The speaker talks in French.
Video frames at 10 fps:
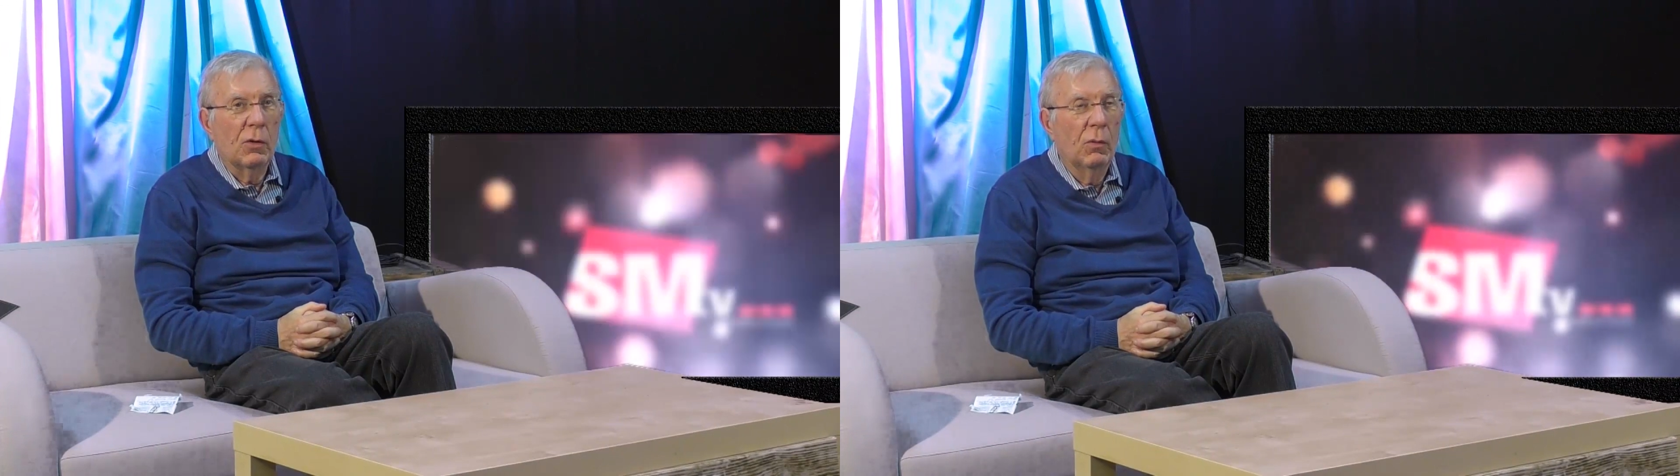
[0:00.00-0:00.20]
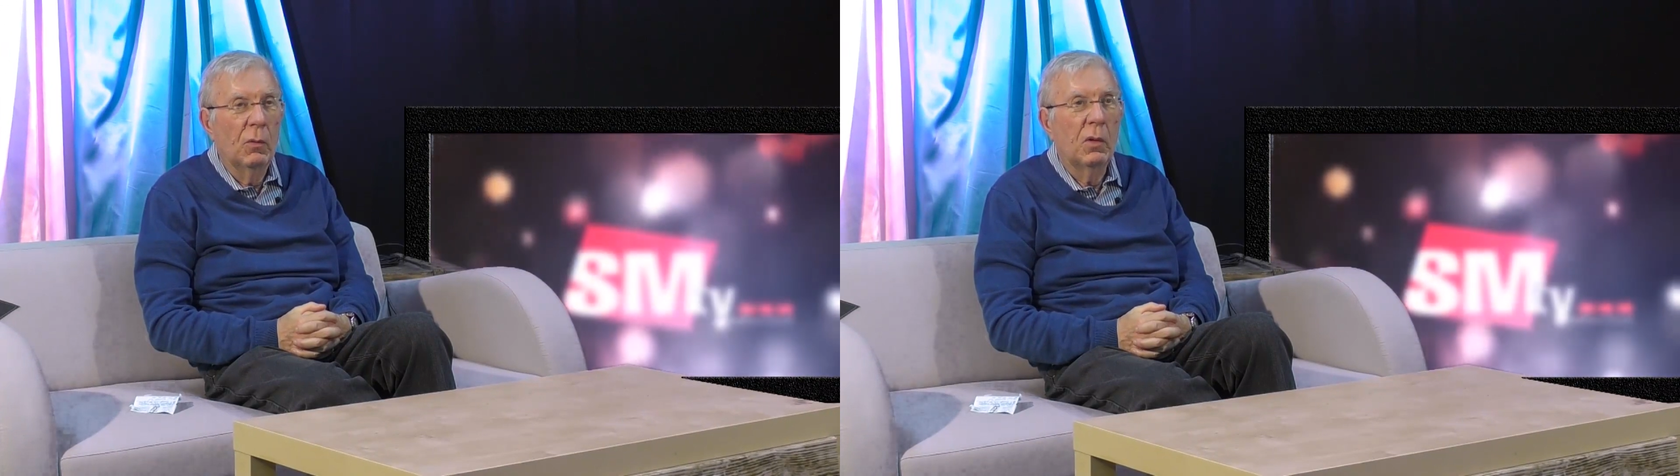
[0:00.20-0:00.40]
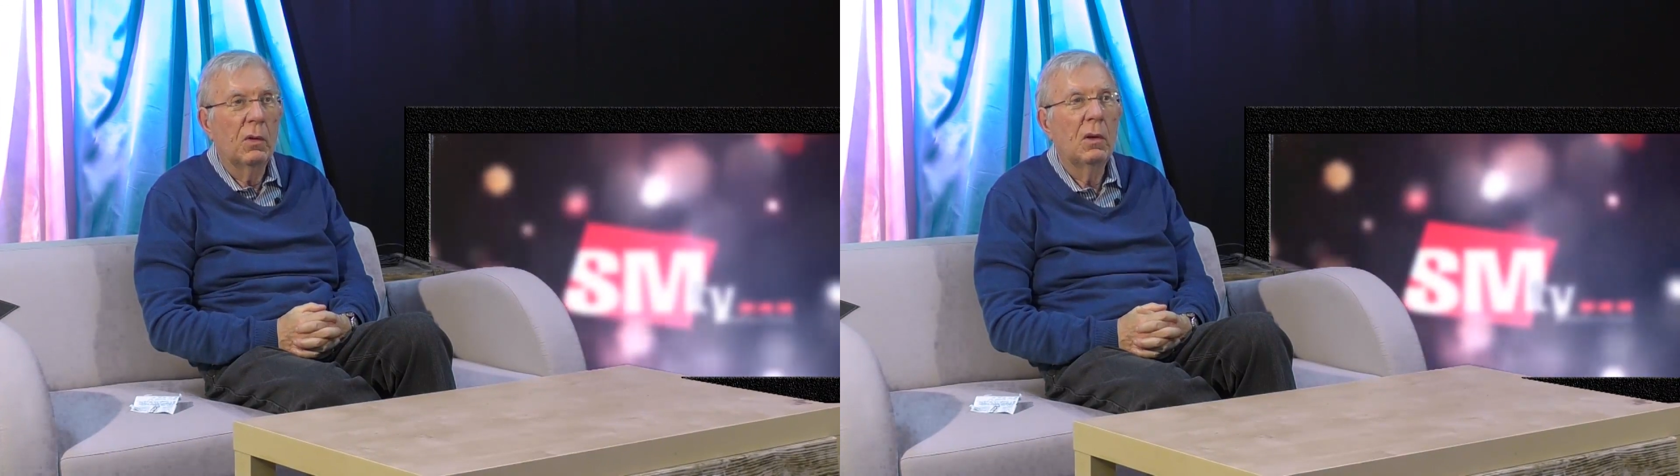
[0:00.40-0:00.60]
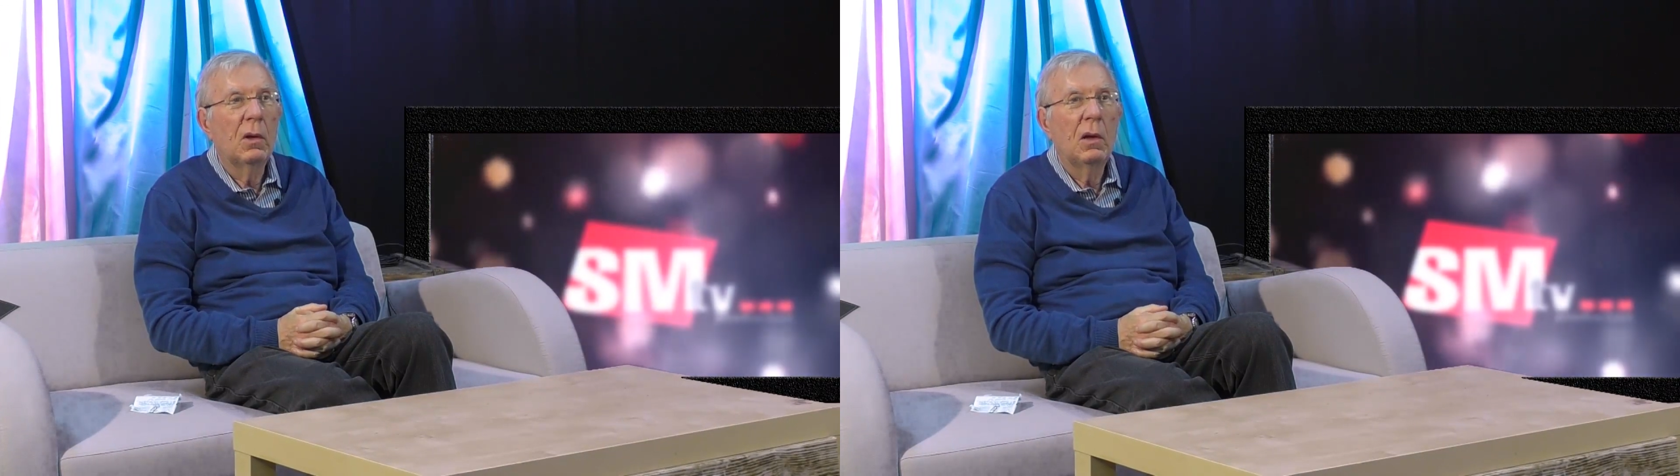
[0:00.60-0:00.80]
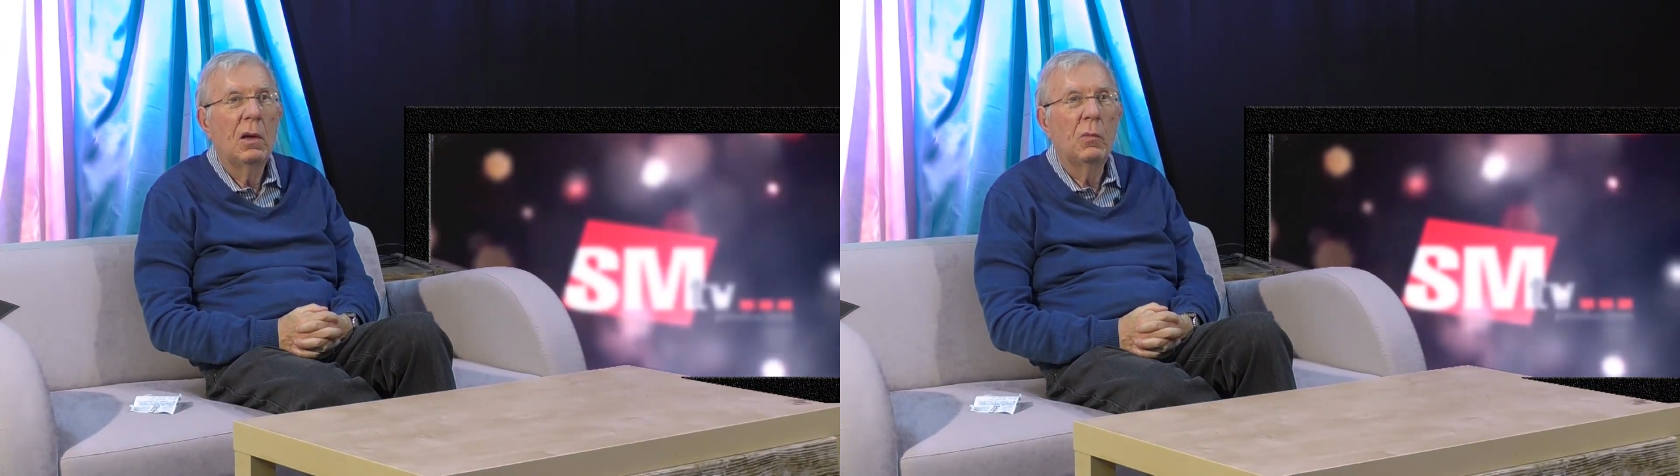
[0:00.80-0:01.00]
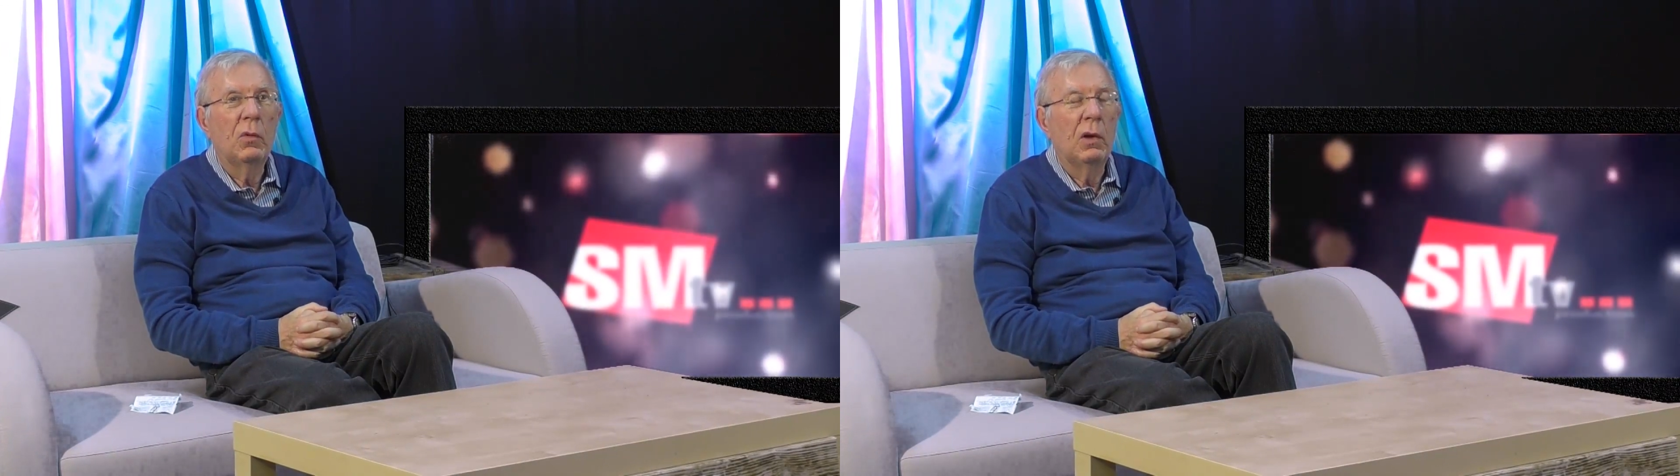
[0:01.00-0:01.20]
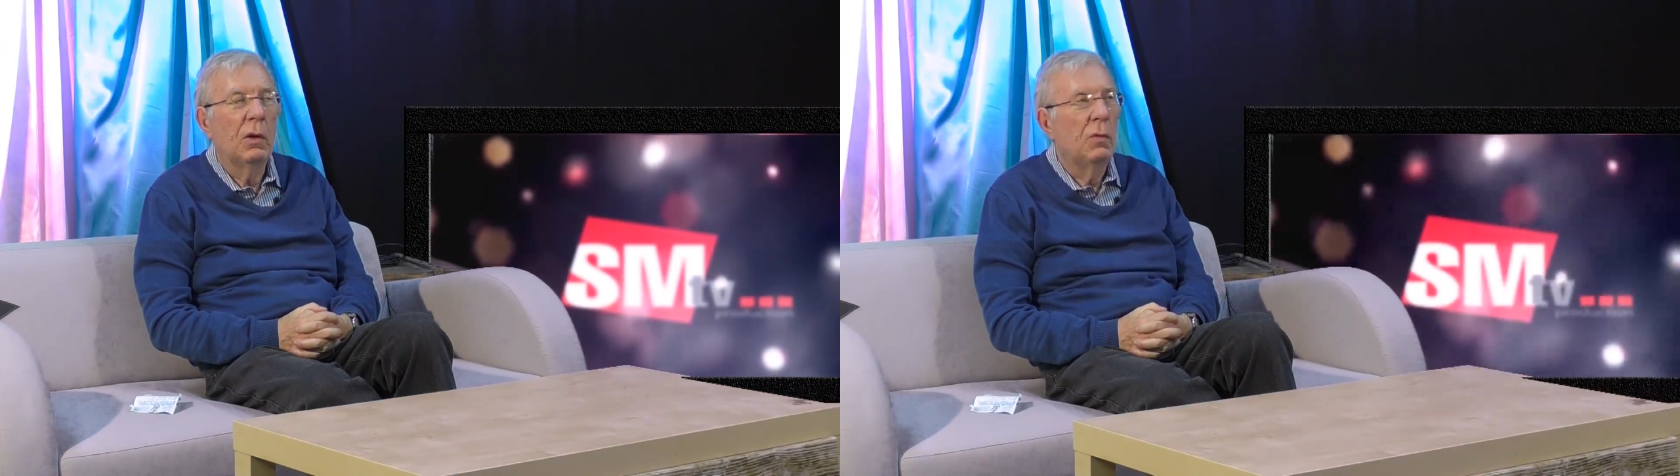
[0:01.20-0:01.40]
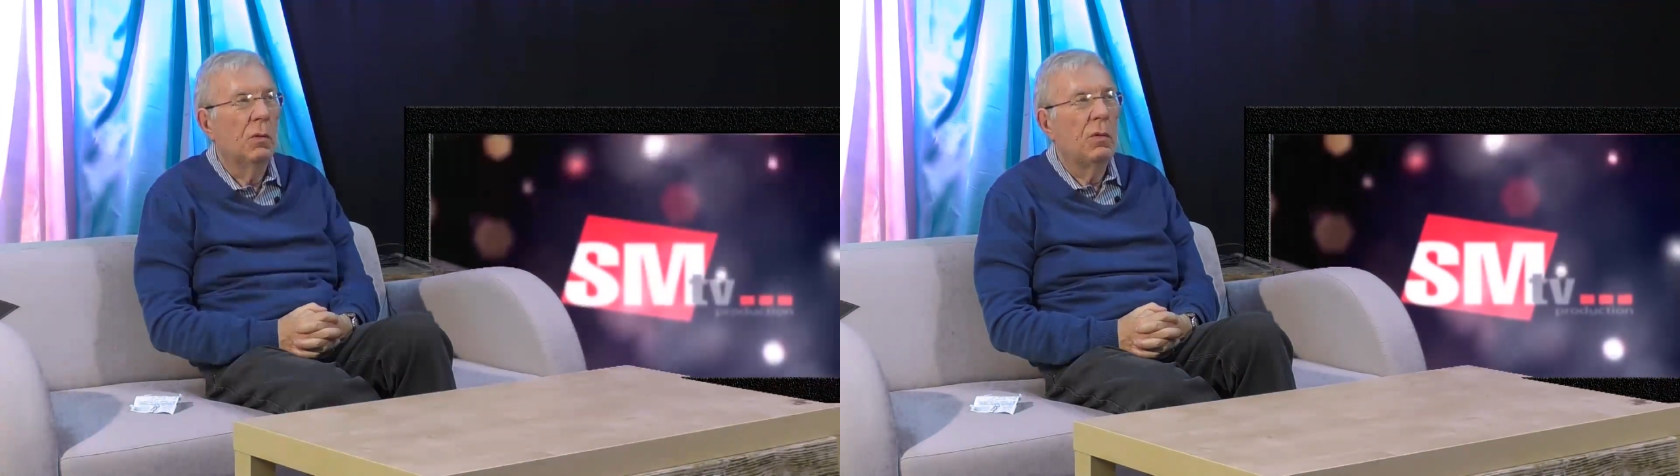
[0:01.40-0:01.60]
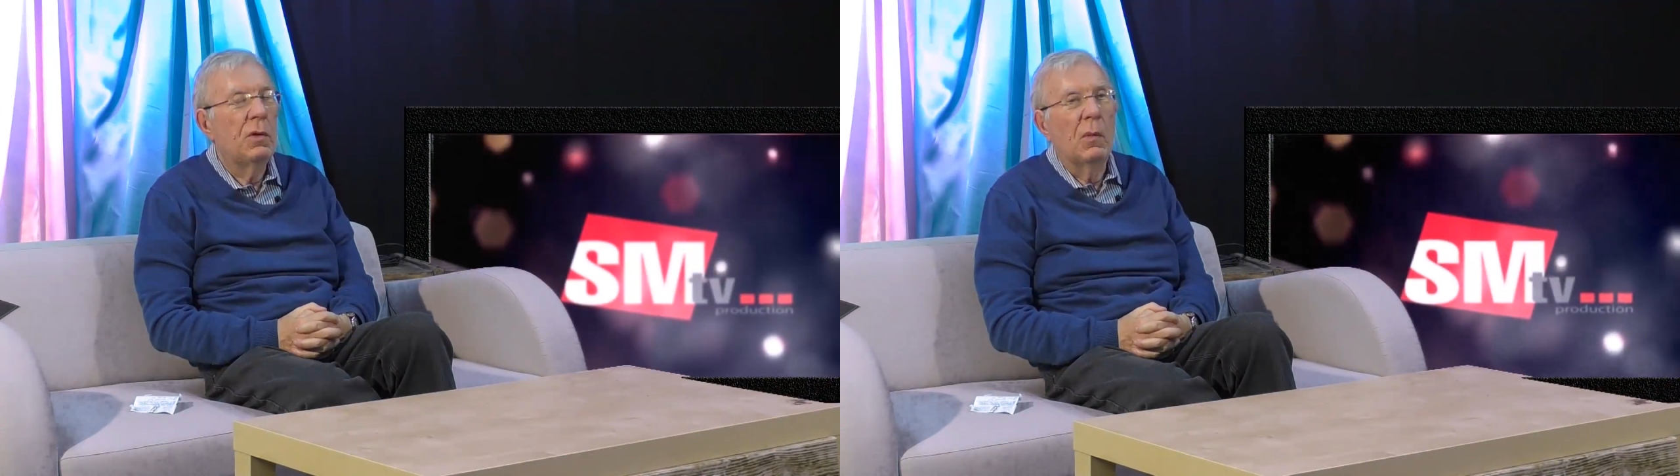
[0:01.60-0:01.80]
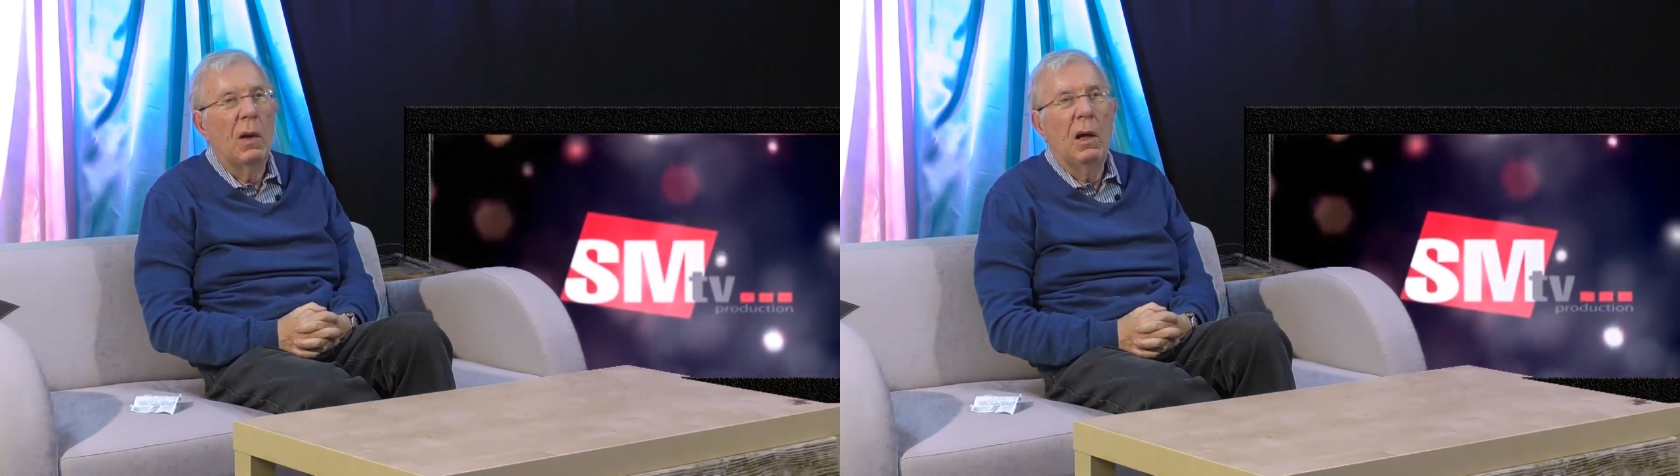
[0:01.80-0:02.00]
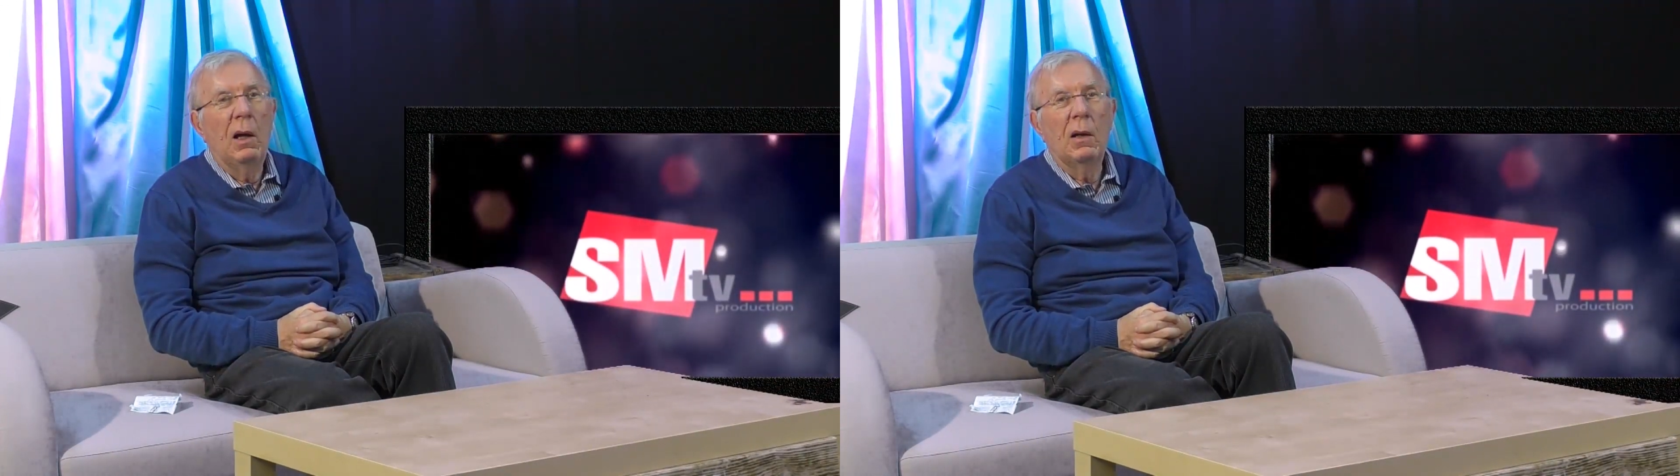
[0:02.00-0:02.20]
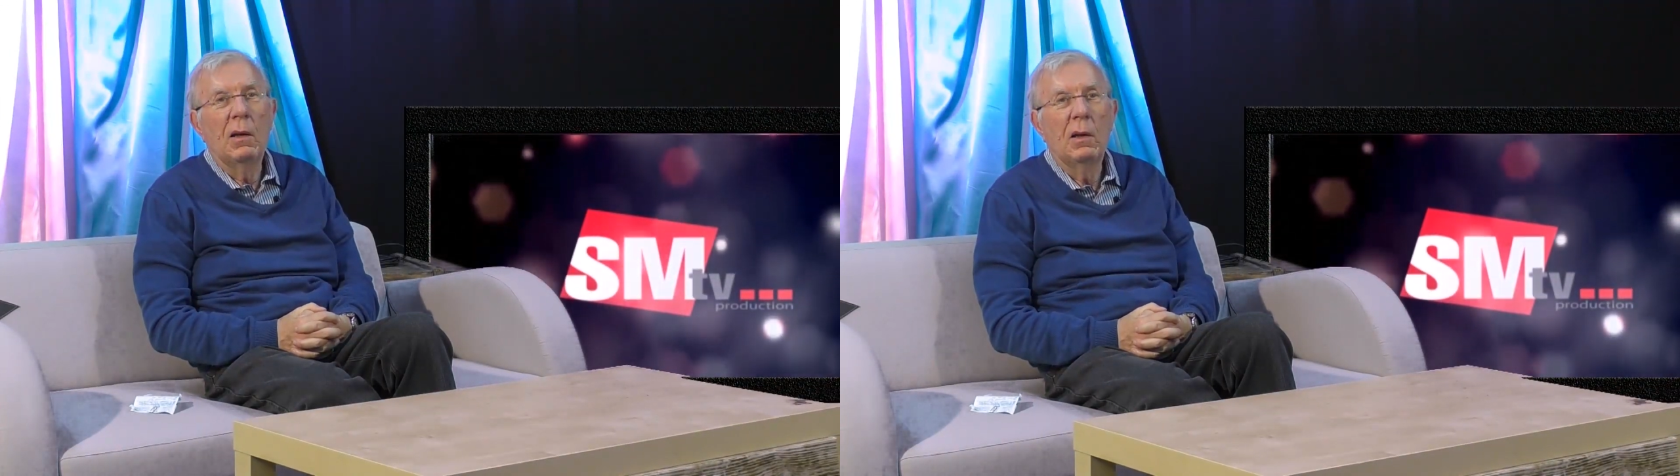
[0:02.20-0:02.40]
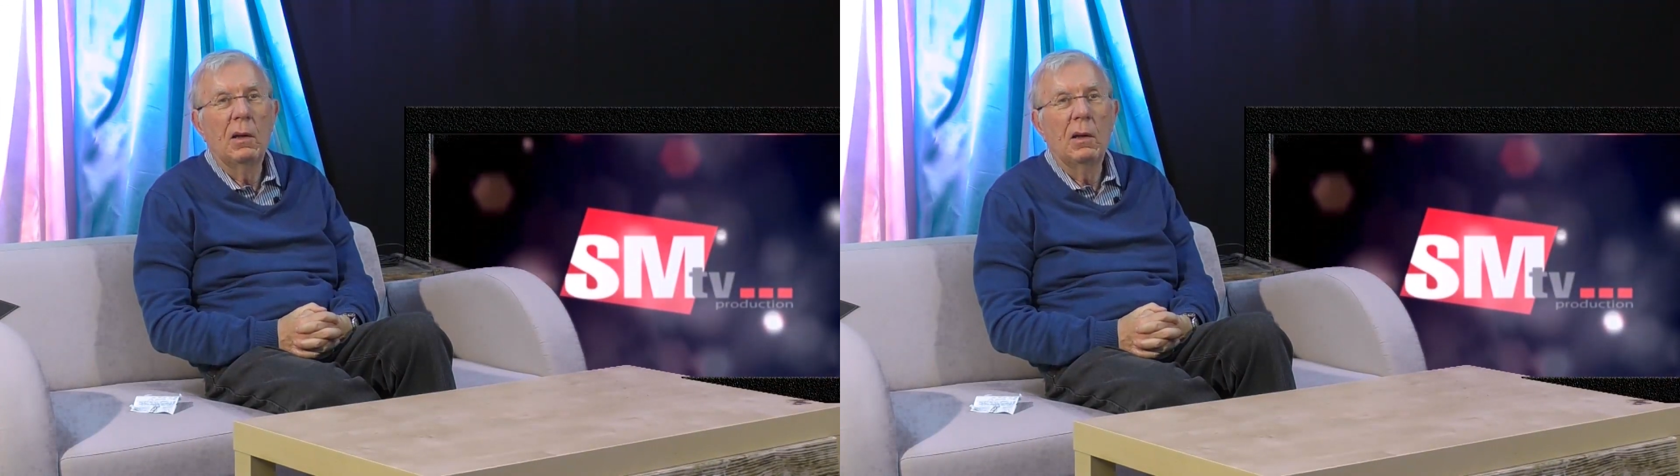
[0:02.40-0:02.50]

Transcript: sombre, pour les réunions du soir.